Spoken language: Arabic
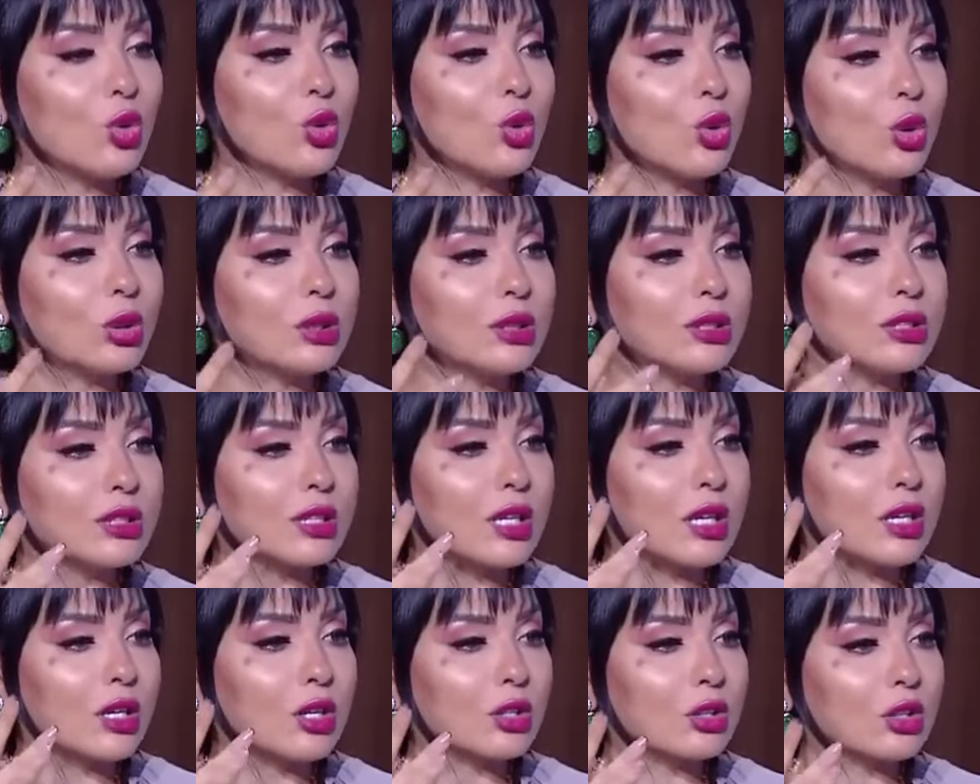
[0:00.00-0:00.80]
حوت
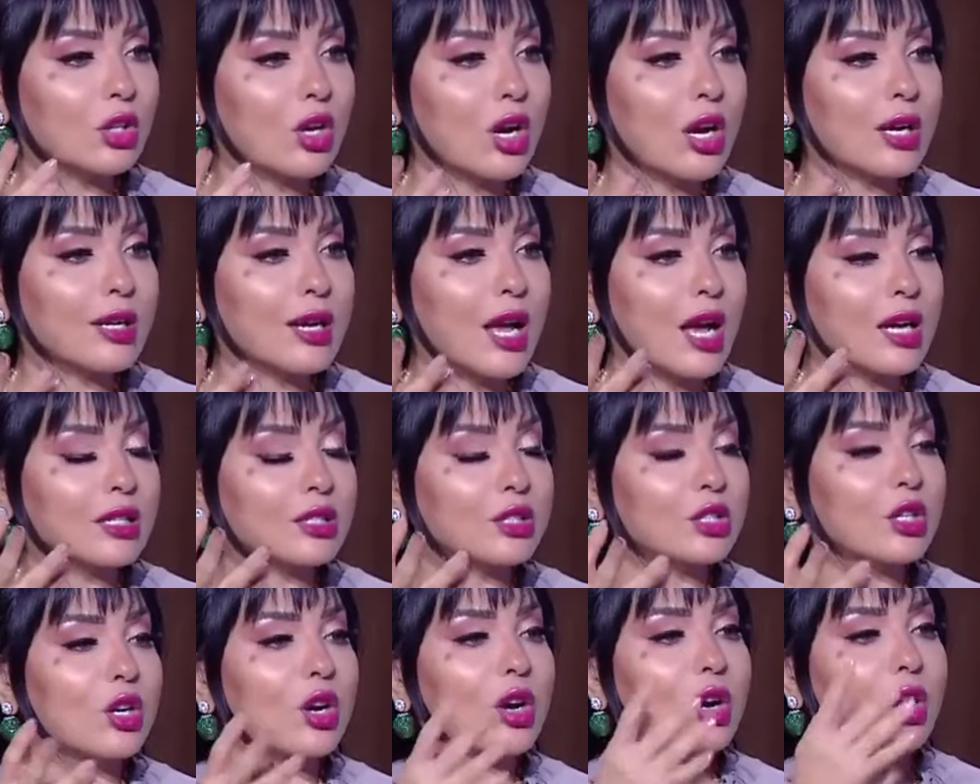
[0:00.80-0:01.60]
سرطان عقرب.
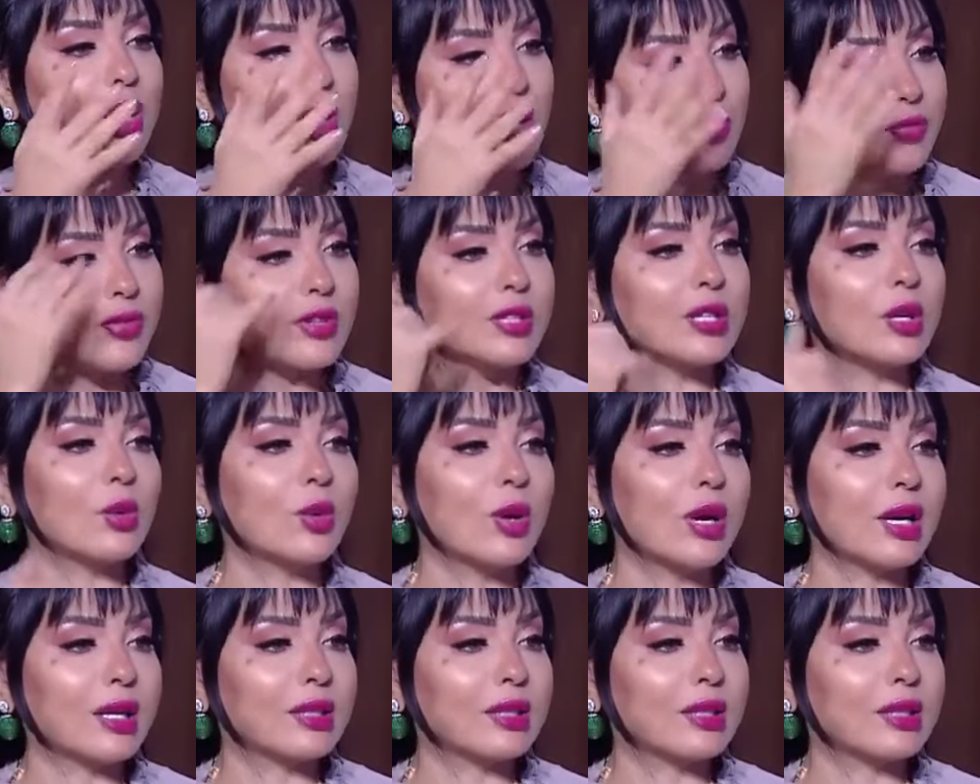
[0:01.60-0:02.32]
عذراء اه فاضل